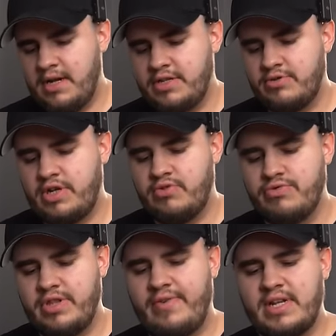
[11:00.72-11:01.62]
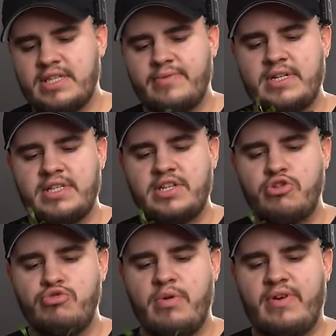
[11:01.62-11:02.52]
also dann unter Wasser, weil das ist ja
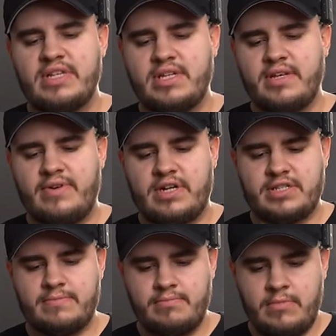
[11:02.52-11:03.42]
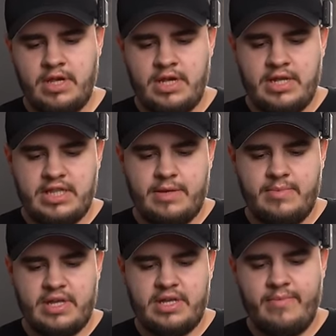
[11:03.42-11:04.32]
über Wasser gewachsen.
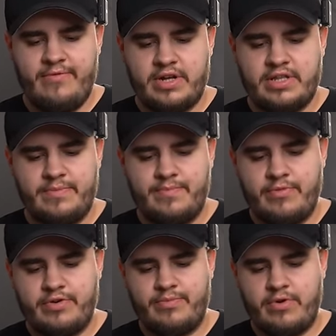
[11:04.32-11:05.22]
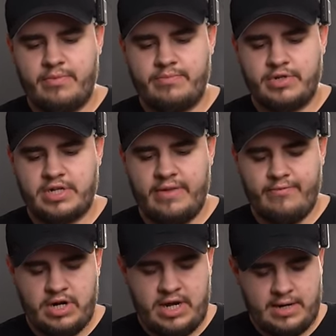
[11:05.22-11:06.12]
Nehme ich hier einfach die ähm,
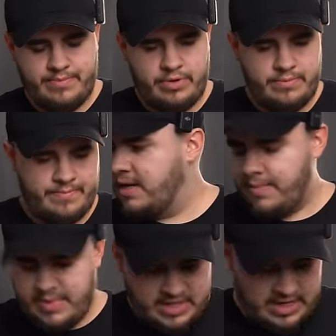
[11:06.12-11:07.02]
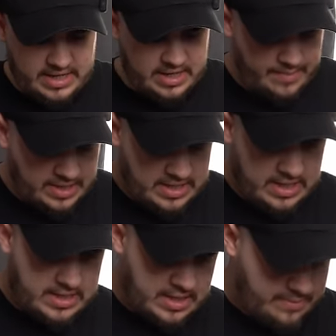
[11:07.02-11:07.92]
Steinwolle ab, nehme dann hier eine
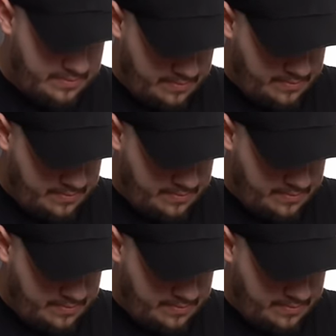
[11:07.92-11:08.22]
Pinzette